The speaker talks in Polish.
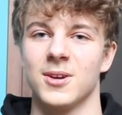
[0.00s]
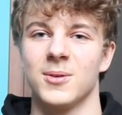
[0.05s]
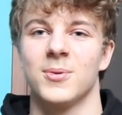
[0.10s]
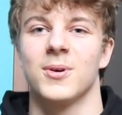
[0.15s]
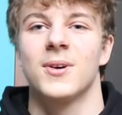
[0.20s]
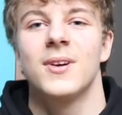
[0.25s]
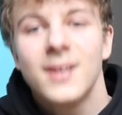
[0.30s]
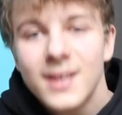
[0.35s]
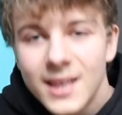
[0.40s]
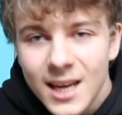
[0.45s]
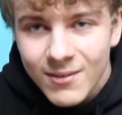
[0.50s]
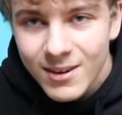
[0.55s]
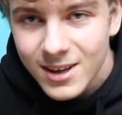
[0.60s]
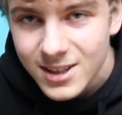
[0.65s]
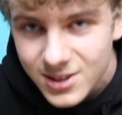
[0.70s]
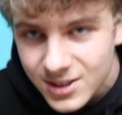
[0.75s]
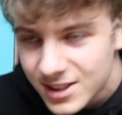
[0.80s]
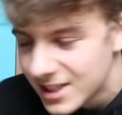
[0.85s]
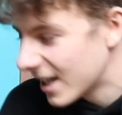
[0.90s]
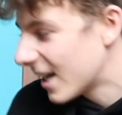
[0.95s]
no bo nie ma
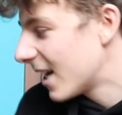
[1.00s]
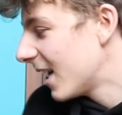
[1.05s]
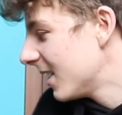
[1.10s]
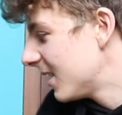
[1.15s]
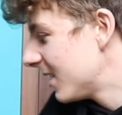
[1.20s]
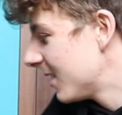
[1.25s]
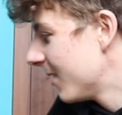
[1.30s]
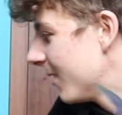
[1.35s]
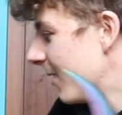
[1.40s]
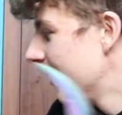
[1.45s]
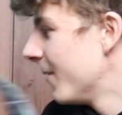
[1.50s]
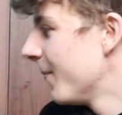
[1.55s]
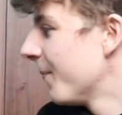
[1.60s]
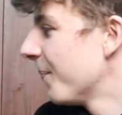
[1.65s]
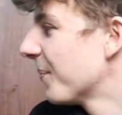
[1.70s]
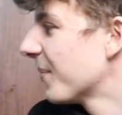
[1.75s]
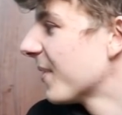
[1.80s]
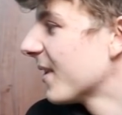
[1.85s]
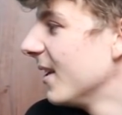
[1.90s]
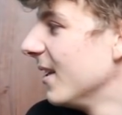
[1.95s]
co czekać.
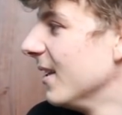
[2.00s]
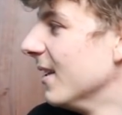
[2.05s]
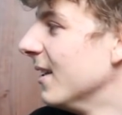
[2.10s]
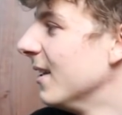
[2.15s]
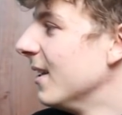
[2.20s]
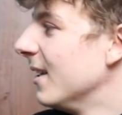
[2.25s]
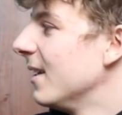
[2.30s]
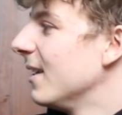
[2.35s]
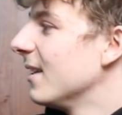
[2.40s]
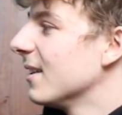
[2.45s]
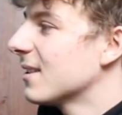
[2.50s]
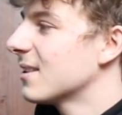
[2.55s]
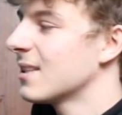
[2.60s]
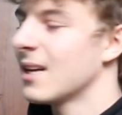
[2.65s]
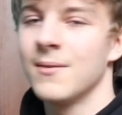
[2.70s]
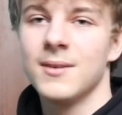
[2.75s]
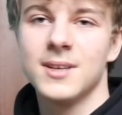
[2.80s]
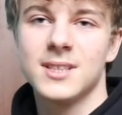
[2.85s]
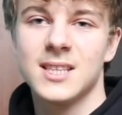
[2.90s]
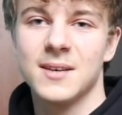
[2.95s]
I
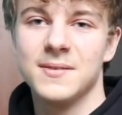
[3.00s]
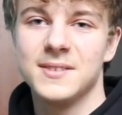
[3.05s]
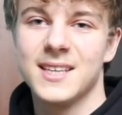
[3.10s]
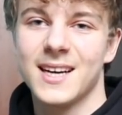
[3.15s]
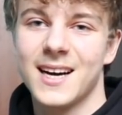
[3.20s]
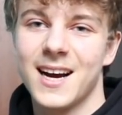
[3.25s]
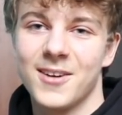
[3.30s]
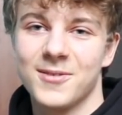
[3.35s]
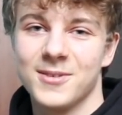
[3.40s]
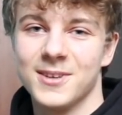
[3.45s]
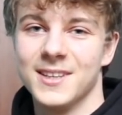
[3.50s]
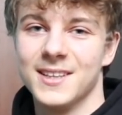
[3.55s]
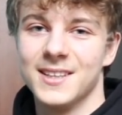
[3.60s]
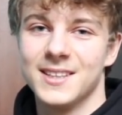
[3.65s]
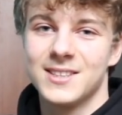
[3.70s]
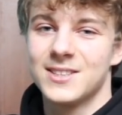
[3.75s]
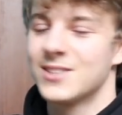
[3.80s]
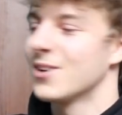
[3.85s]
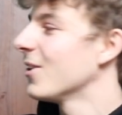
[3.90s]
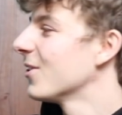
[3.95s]
sam jestem
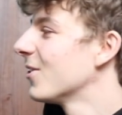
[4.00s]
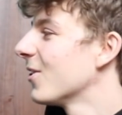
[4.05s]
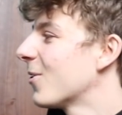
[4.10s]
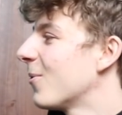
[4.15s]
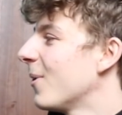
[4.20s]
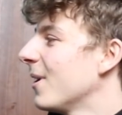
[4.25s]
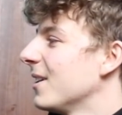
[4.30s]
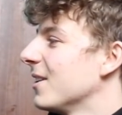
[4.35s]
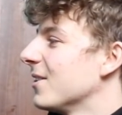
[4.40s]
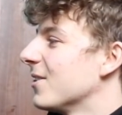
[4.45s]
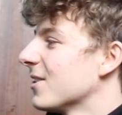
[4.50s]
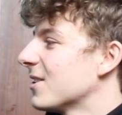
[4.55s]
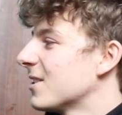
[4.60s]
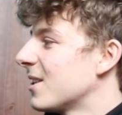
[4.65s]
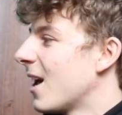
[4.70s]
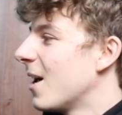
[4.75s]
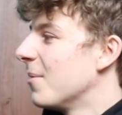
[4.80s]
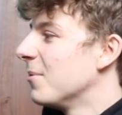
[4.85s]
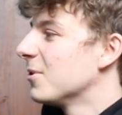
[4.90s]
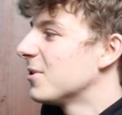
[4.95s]
ciekawy, co dokładnie
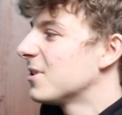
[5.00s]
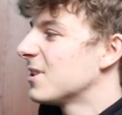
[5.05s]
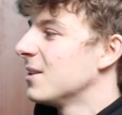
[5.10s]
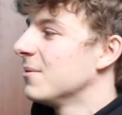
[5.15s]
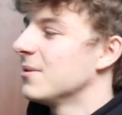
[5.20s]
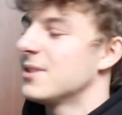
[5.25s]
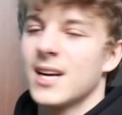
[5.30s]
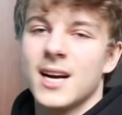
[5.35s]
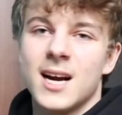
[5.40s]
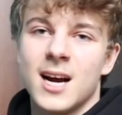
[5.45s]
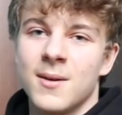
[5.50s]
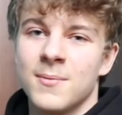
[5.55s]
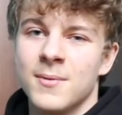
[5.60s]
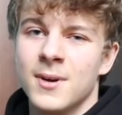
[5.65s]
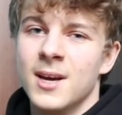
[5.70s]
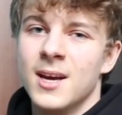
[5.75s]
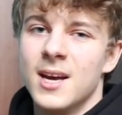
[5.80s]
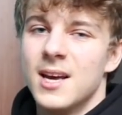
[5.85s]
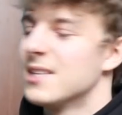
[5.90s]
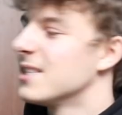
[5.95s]
dostałem. Już z tym czekam
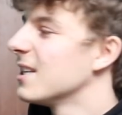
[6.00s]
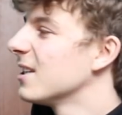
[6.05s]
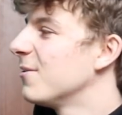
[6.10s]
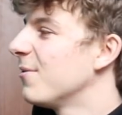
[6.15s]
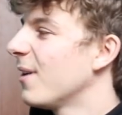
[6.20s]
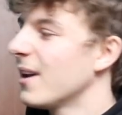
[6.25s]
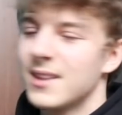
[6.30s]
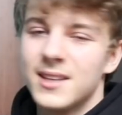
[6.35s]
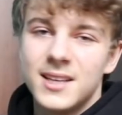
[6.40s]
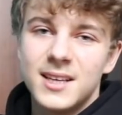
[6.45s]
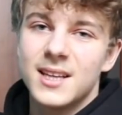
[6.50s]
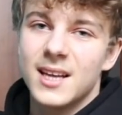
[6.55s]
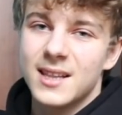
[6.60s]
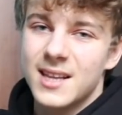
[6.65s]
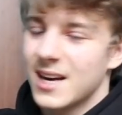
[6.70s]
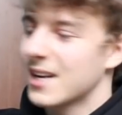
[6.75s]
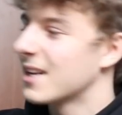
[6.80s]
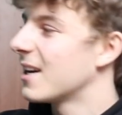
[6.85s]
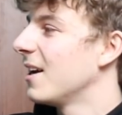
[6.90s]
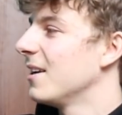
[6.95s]
ze dwa dni na
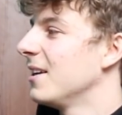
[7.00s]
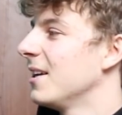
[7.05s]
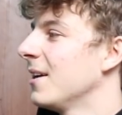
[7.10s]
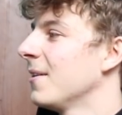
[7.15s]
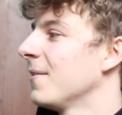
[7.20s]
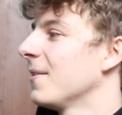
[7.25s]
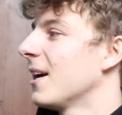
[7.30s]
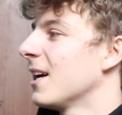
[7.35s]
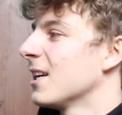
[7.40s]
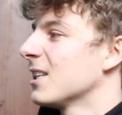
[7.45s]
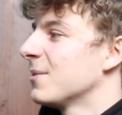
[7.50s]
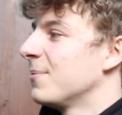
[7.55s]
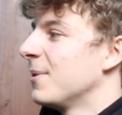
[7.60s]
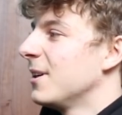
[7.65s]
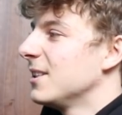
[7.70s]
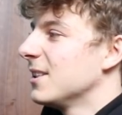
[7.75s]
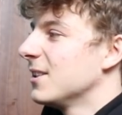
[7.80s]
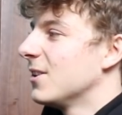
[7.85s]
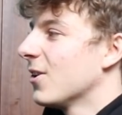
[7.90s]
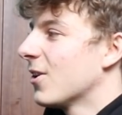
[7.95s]
nagranie, aż
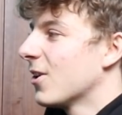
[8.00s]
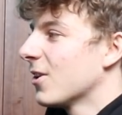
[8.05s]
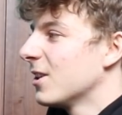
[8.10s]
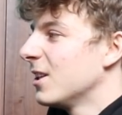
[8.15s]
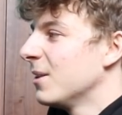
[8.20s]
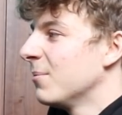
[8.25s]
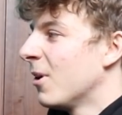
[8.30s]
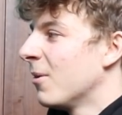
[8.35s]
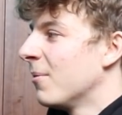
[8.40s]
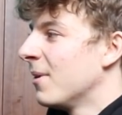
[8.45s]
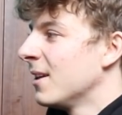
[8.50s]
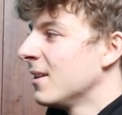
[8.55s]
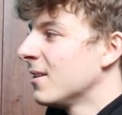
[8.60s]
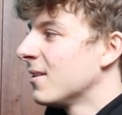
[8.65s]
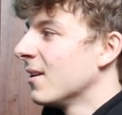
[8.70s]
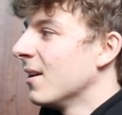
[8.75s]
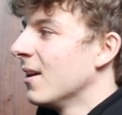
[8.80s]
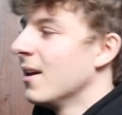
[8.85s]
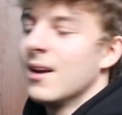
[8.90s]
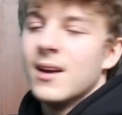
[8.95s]
będzie dogodny moment.
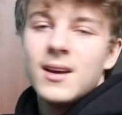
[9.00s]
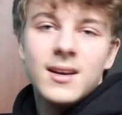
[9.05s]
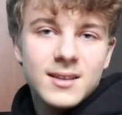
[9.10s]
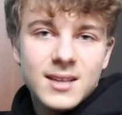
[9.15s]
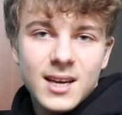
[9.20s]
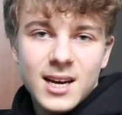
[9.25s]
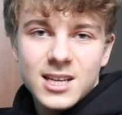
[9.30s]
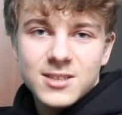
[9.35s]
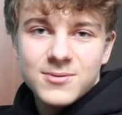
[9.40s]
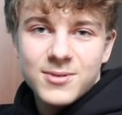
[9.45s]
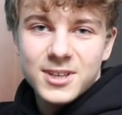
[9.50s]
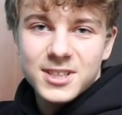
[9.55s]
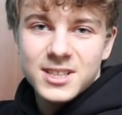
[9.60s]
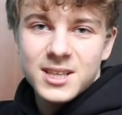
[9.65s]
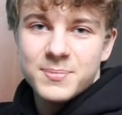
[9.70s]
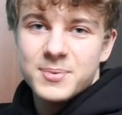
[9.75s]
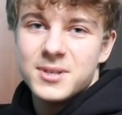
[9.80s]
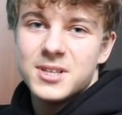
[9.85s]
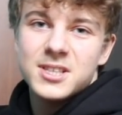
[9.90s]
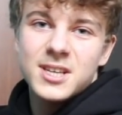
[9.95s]
I teraz
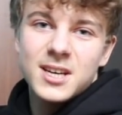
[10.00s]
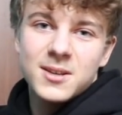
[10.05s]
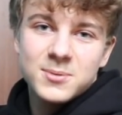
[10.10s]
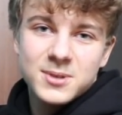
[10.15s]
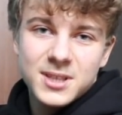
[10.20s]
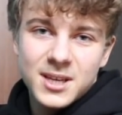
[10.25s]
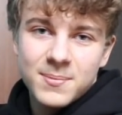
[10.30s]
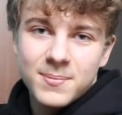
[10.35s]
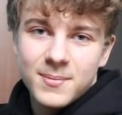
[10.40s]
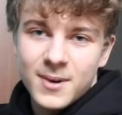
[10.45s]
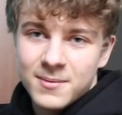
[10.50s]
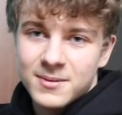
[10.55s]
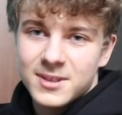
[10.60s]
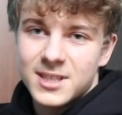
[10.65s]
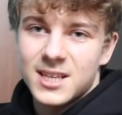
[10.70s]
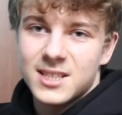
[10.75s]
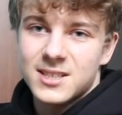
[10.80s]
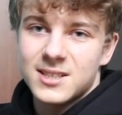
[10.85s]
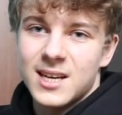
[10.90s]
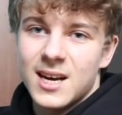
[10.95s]
właśnie przyszedł, że mam
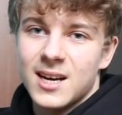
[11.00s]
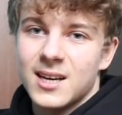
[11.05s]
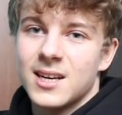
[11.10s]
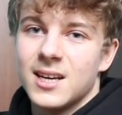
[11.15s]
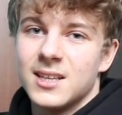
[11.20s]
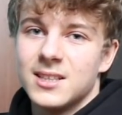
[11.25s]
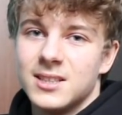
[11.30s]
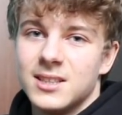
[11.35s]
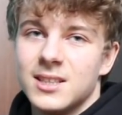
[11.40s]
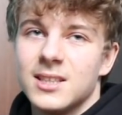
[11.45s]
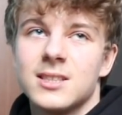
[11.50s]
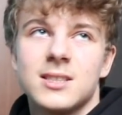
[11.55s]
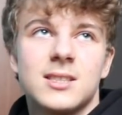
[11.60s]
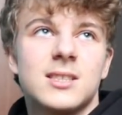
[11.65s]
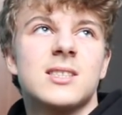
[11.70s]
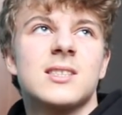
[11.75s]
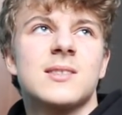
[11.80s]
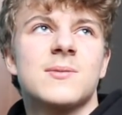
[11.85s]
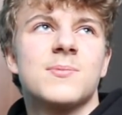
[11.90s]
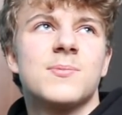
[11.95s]
czas nagrać i
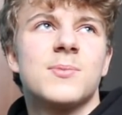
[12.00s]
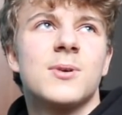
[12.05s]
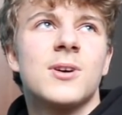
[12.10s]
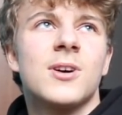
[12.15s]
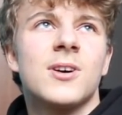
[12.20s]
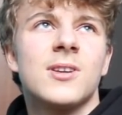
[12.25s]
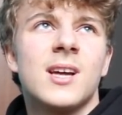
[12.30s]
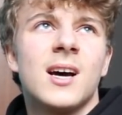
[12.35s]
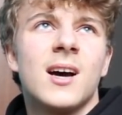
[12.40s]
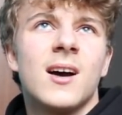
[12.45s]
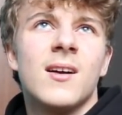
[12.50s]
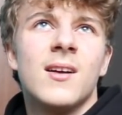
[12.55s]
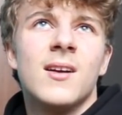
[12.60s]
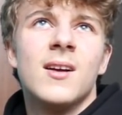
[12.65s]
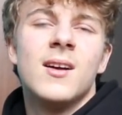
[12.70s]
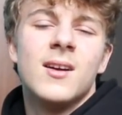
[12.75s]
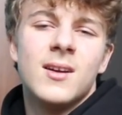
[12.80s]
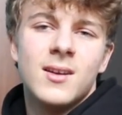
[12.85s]
jest pogoda,